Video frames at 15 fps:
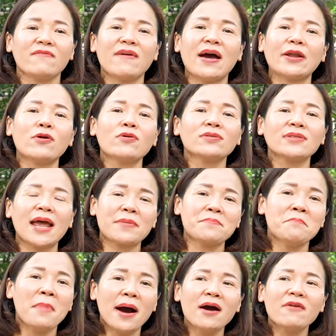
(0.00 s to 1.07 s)
và nó thành
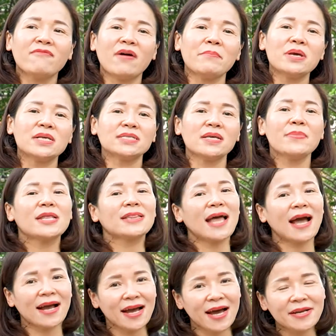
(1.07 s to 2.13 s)
mỡ và mình sẽ bị
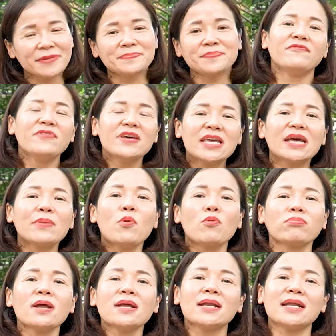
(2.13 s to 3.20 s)
tăng cân vì cái
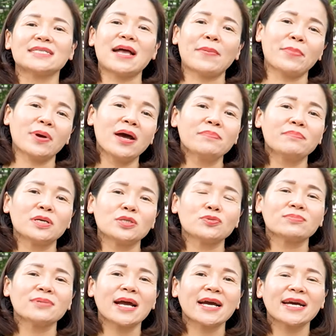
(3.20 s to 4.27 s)
mục đích là giảm cân mà
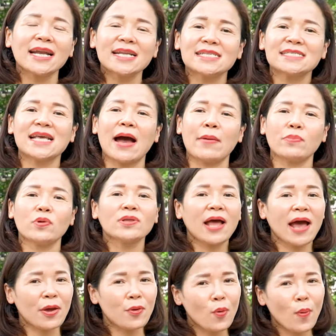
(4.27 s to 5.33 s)
chúng ta cắt giảm nó
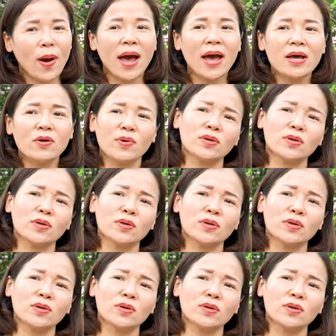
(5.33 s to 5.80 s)
thái quá